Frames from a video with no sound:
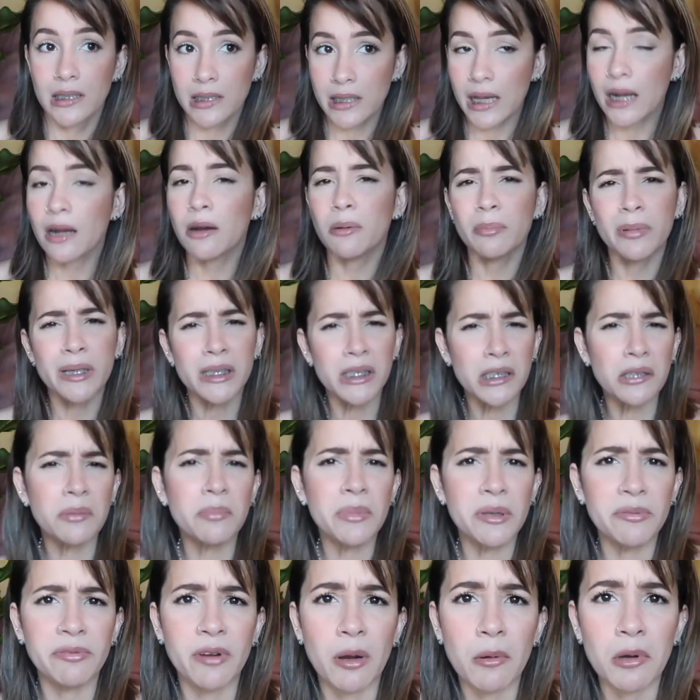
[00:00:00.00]
Se han convertido
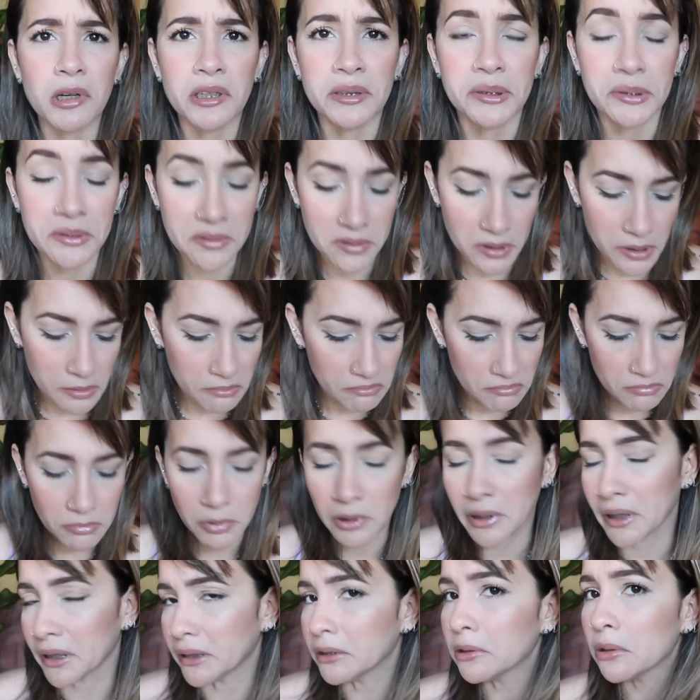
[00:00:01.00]
en mis favoritos, ¿sí?
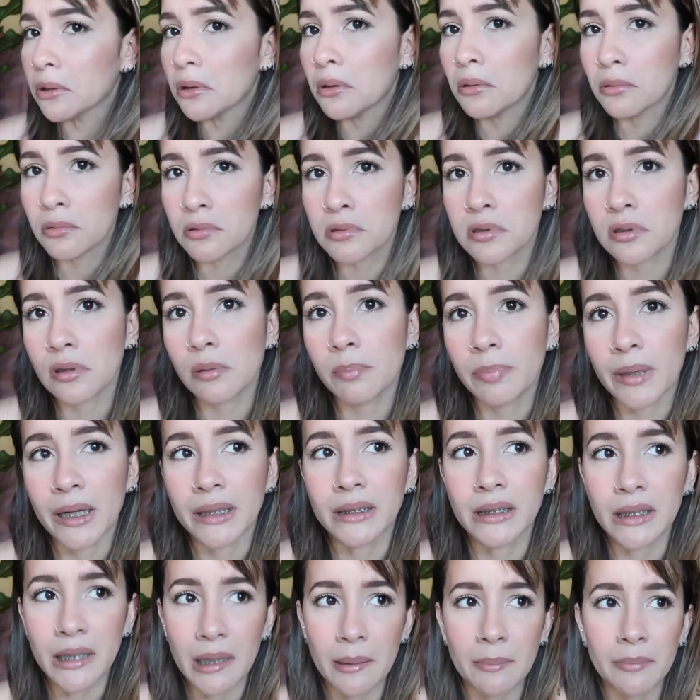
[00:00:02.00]
Porque lo uso
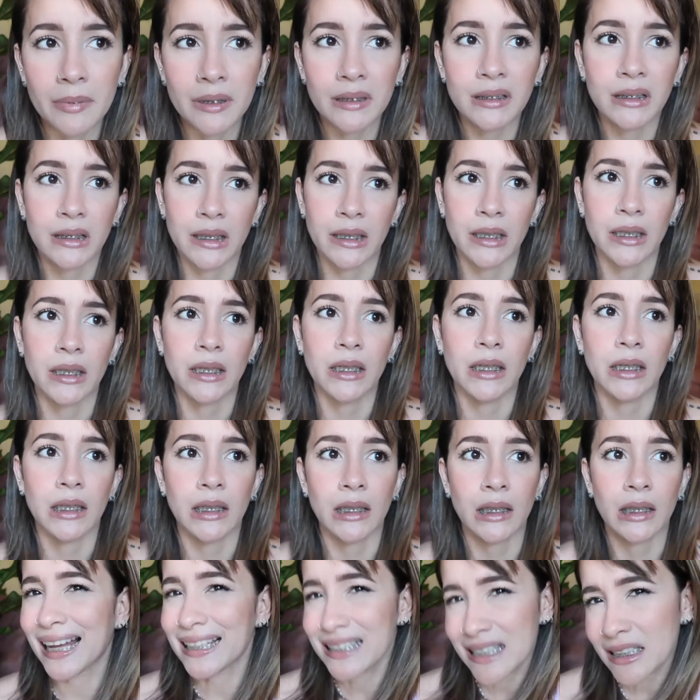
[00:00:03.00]

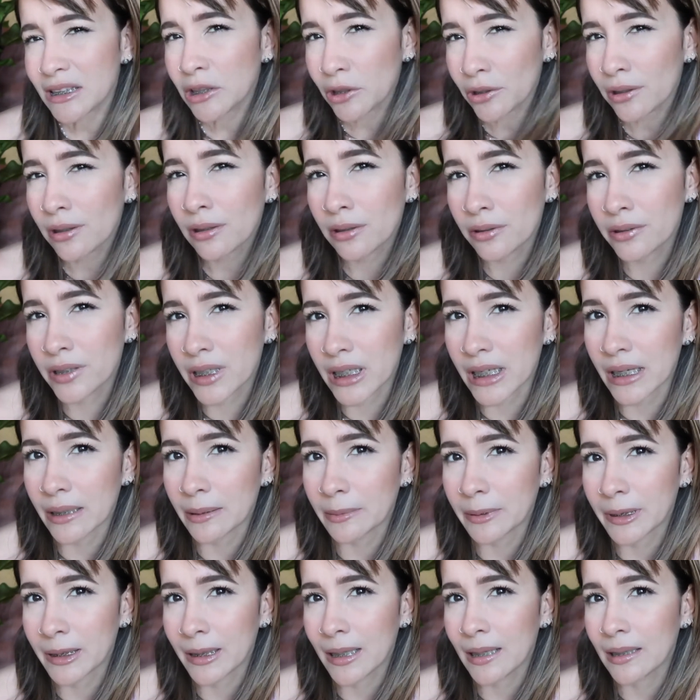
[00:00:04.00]
prácticamente casi todos los
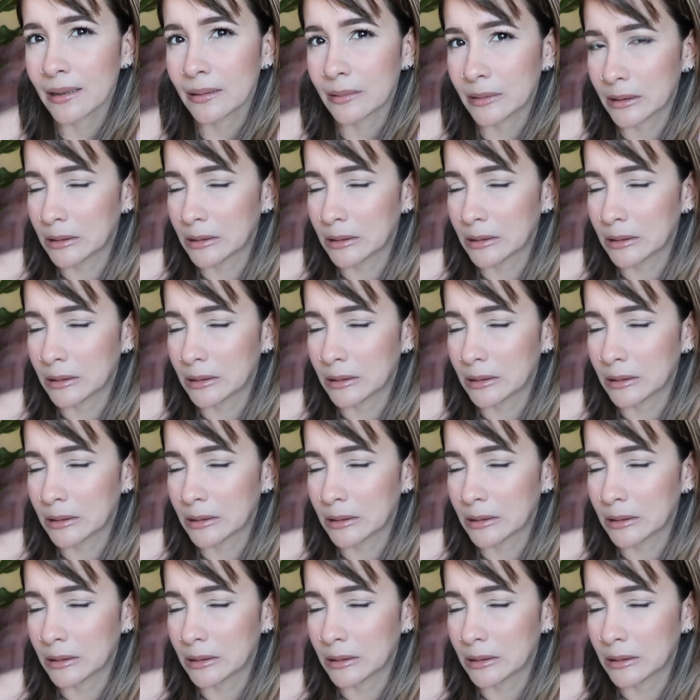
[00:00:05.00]
días, ¿verdad?